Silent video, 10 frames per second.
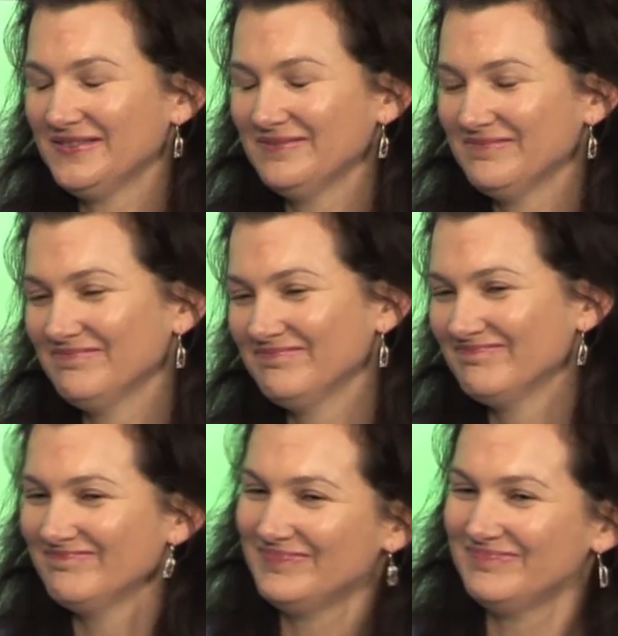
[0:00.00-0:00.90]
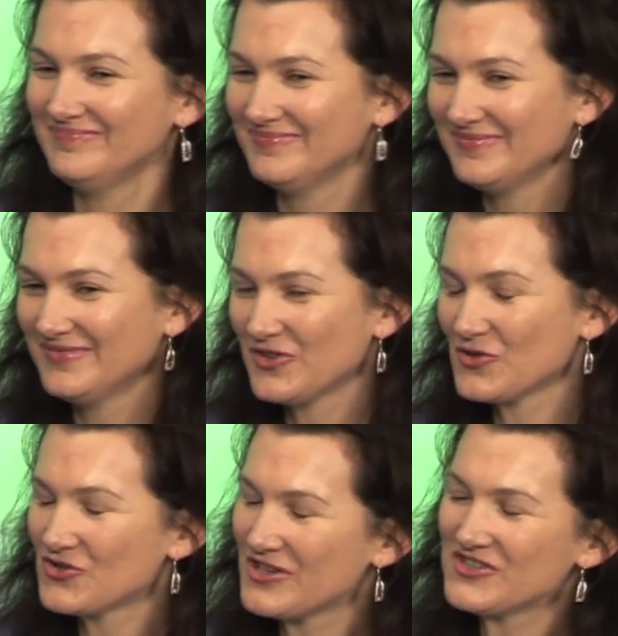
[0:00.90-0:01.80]
mm,
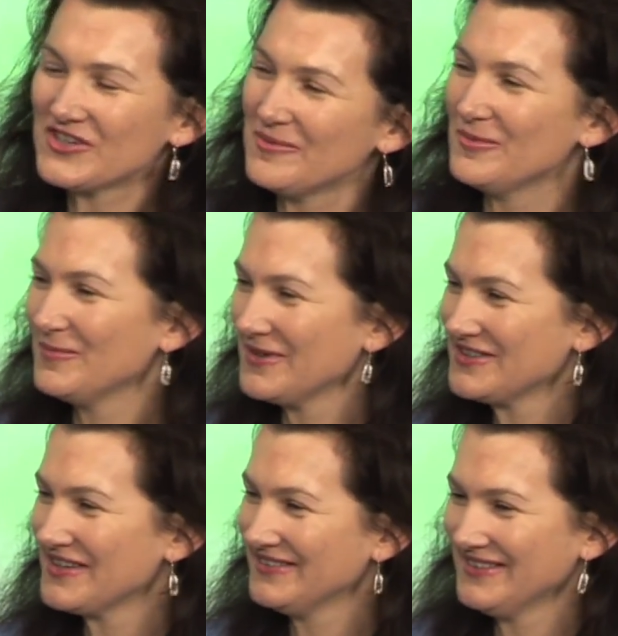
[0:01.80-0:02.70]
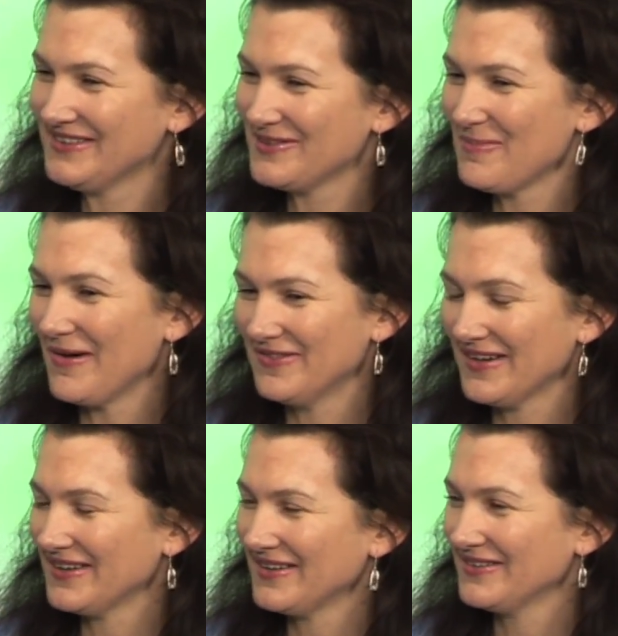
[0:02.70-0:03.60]
troszeczkę, bym powiedziała,
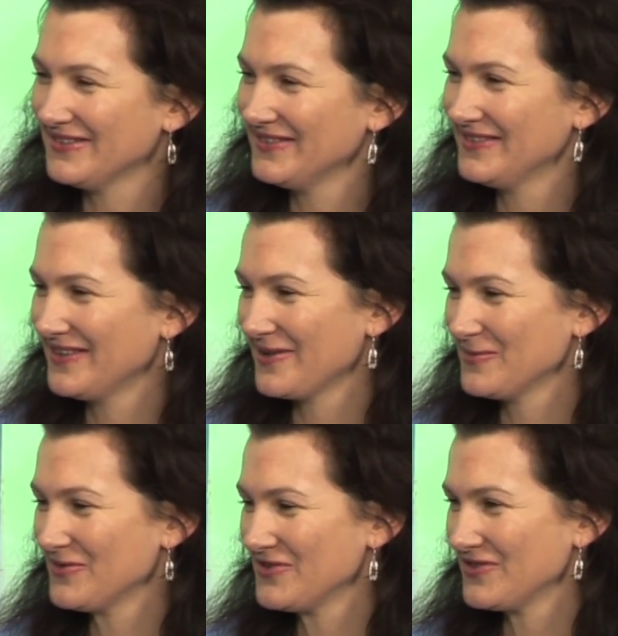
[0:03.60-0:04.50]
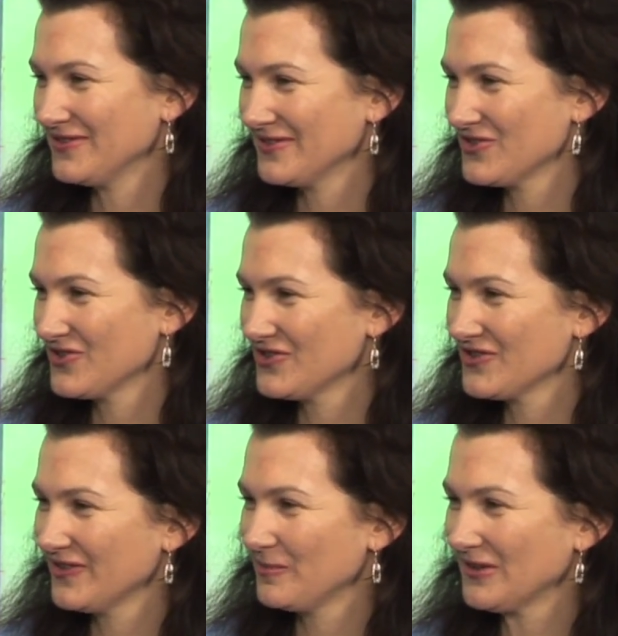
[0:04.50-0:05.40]
nietypowego zrobić? Czy,
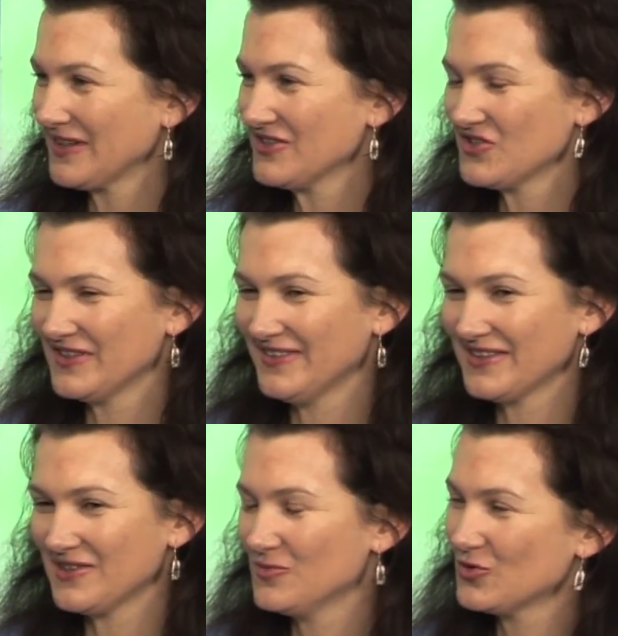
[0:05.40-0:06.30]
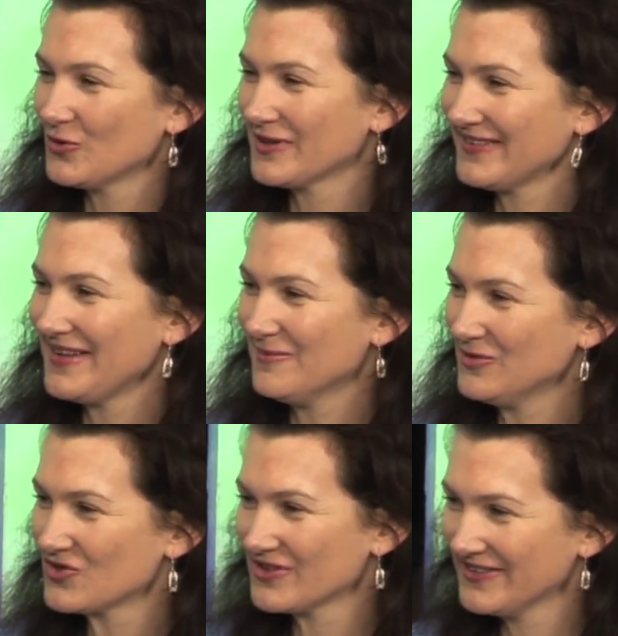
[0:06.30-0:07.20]
czy spotkałeś się z jakimiś
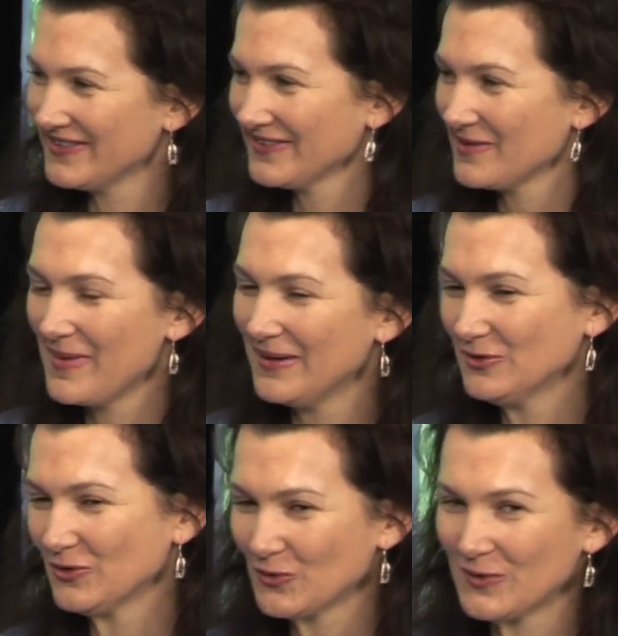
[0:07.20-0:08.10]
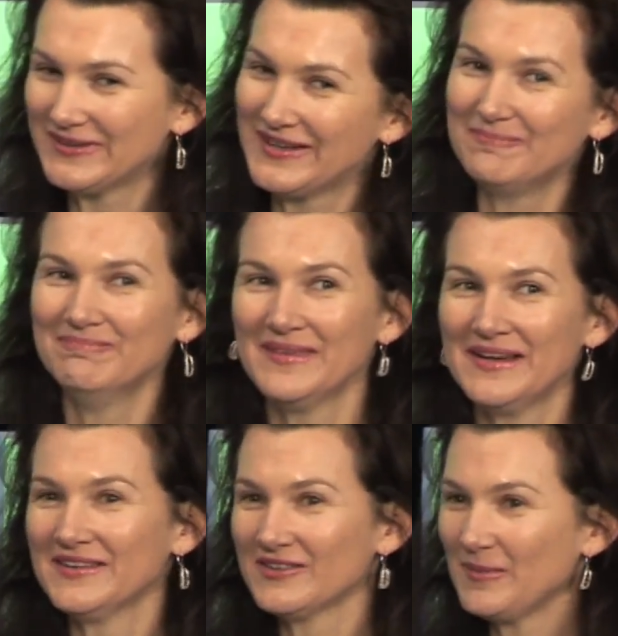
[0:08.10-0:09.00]
turystami, czy z osobami, które tam
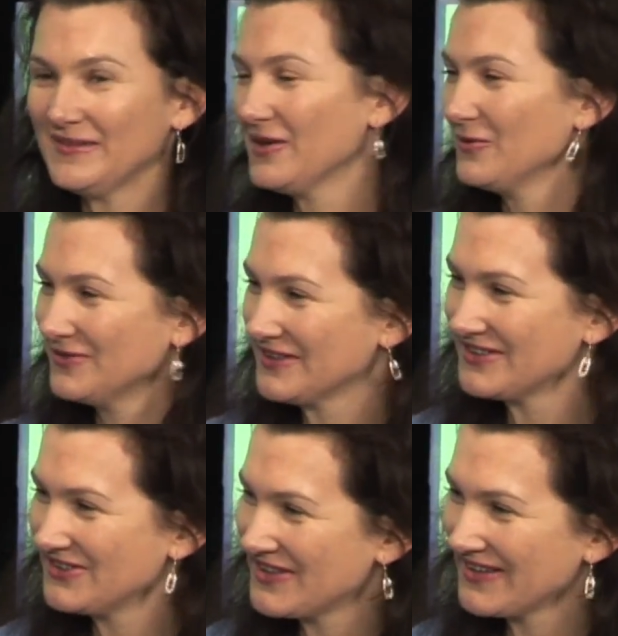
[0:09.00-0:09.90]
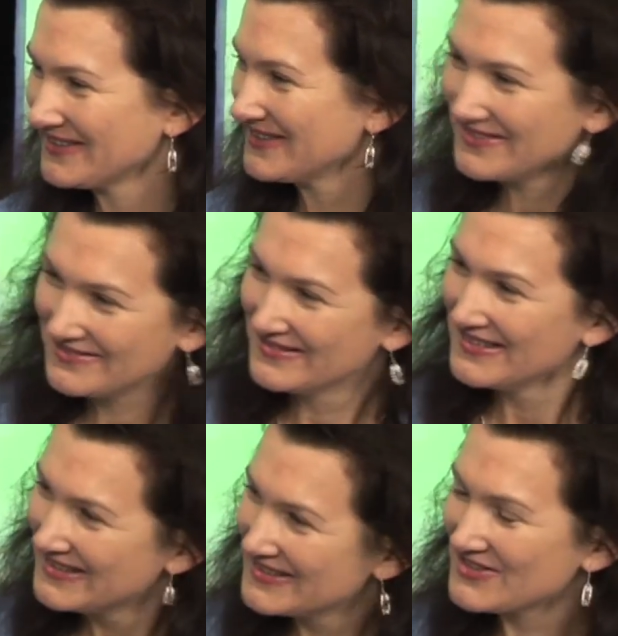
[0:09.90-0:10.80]
spędzały w jakiś taki
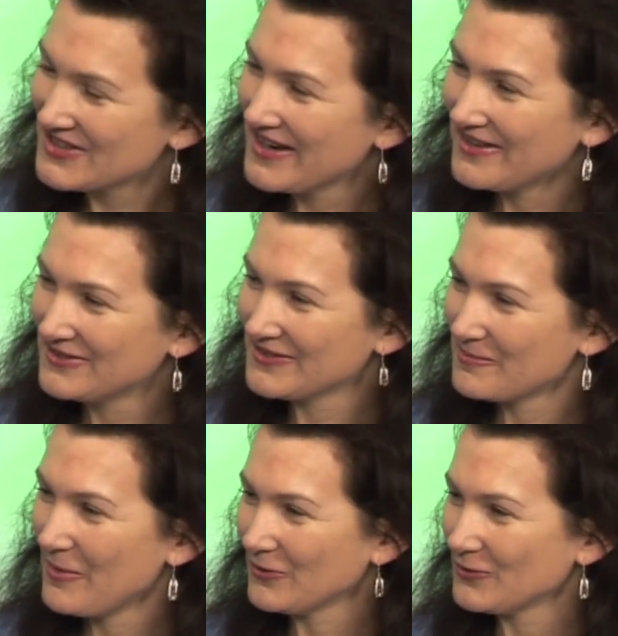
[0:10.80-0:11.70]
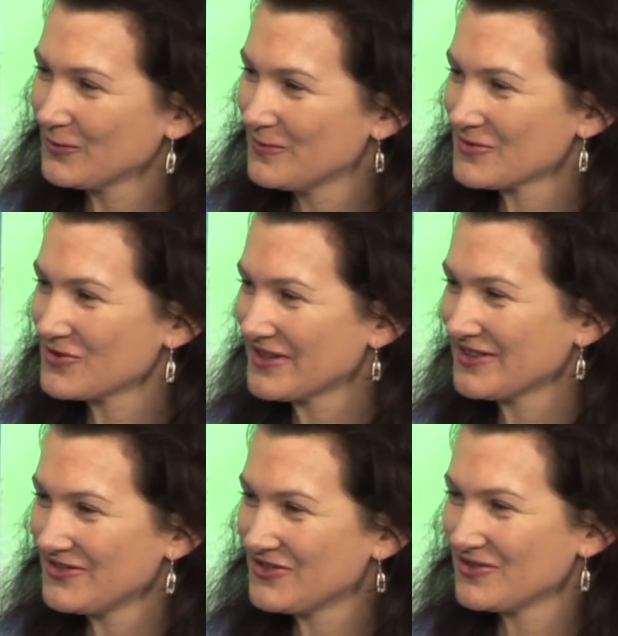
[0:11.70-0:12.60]
ciekawy sposób, może
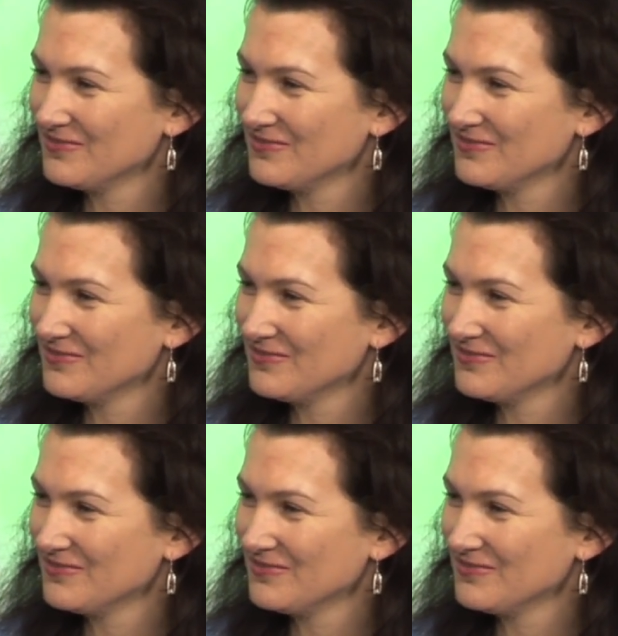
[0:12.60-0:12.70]
jakiś